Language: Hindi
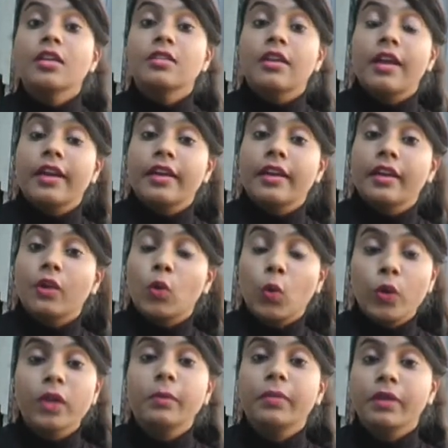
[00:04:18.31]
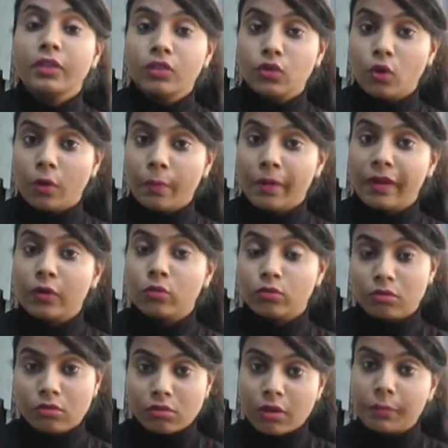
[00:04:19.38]
चाहे कोई भी शॉप है
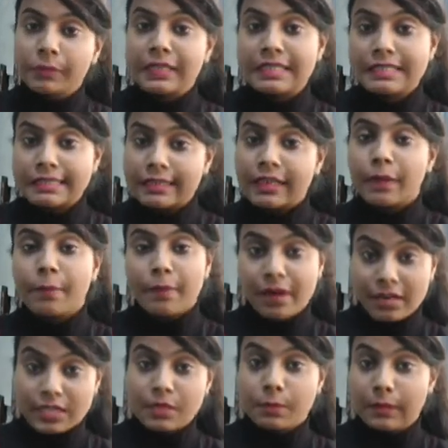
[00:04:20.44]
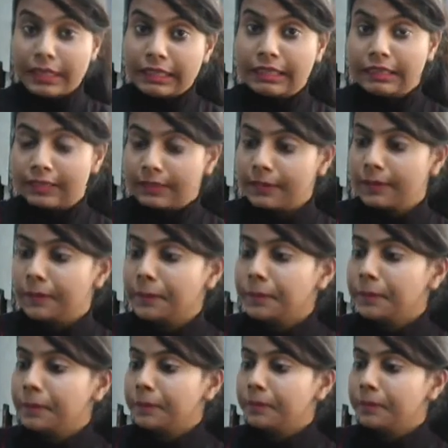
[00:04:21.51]
उसको हम टेस्ट करके मार्क्स भी देते हैं